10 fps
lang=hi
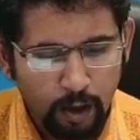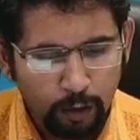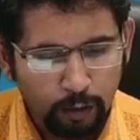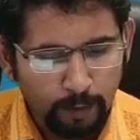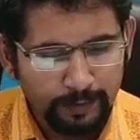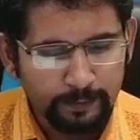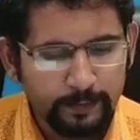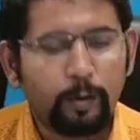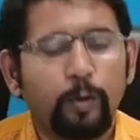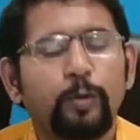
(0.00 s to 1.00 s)
तो आप
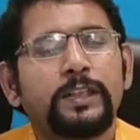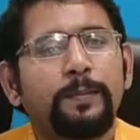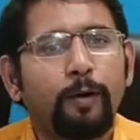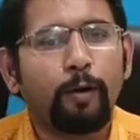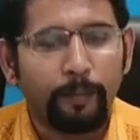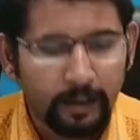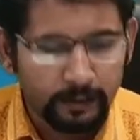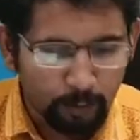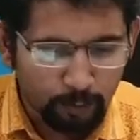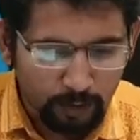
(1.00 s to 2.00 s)
इसमें से कौन सा भी
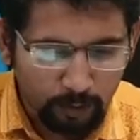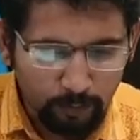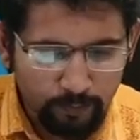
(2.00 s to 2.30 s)
कॉम्बिनेशन उठा लो